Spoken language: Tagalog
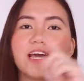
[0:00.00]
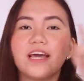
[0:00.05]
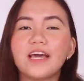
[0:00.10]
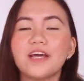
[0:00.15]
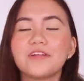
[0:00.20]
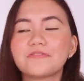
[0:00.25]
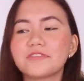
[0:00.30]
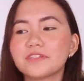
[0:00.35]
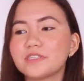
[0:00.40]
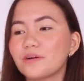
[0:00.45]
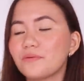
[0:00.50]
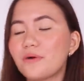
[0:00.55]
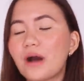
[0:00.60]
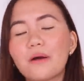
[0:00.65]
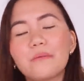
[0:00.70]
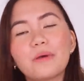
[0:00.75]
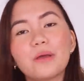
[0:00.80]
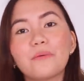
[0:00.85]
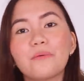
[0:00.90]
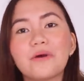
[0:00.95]
And for the
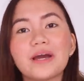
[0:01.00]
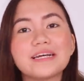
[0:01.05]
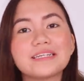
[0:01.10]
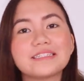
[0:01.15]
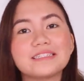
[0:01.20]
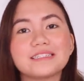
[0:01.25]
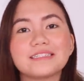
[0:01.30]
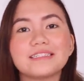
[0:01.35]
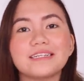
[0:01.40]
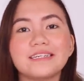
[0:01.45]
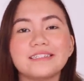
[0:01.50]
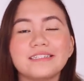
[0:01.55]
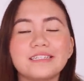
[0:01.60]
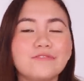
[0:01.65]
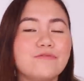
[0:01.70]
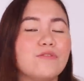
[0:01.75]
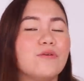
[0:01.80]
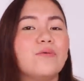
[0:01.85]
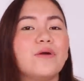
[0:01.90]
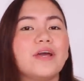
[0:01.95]
Huawei Y6s
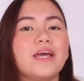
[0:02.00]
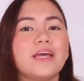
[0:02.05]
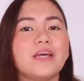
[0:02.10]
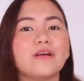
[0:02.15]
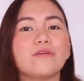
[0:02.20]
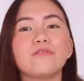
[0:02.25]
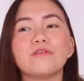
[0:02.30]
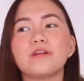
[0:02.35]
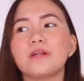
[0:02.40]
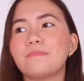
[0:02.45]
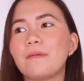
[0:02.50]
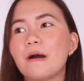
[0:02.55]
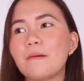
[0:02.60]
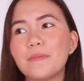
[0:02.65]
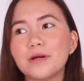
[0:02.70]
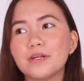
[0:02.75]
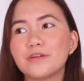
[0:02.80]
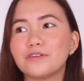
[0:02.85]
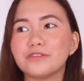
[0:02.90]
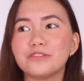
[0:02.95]
giveaway, kung
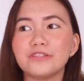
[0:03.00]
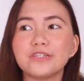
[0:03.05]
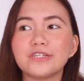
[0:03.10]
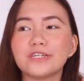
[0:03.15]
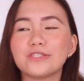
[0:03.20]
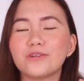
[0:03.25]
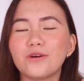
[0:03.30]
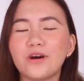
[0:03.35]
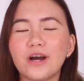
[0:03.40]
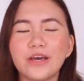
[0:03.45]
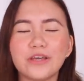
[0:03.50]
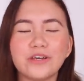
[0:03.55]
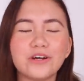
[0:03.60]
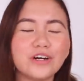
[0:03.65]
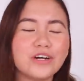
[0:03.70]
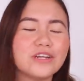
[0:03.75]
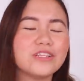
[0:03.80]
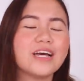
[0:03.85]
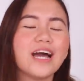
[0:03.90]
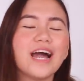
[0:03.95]
napapanood nyo na to
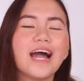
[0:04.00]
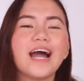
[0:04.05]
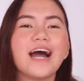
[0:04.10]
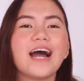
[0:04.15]
ngayon,